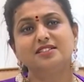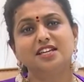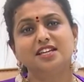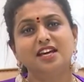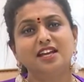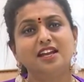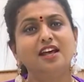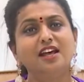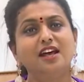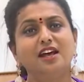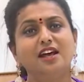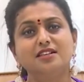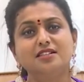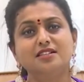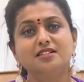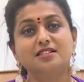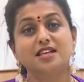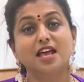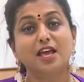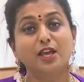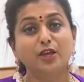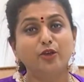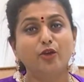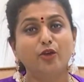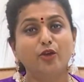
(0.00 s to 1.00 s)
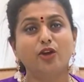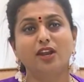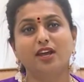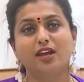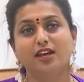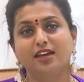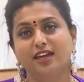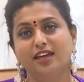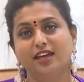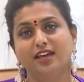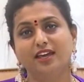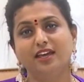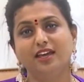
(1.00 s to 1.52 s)
జన
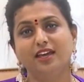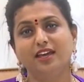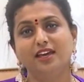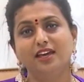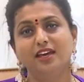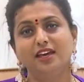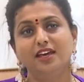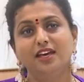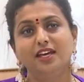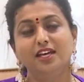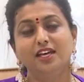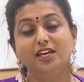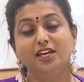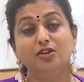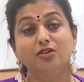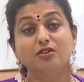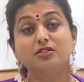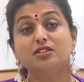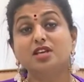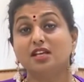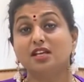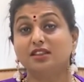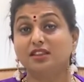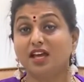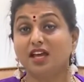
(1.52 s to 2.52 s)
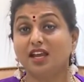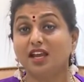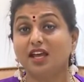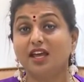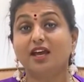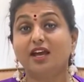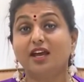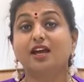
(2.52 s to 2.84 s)
సైకోలకి ఈరోజు ఆ తల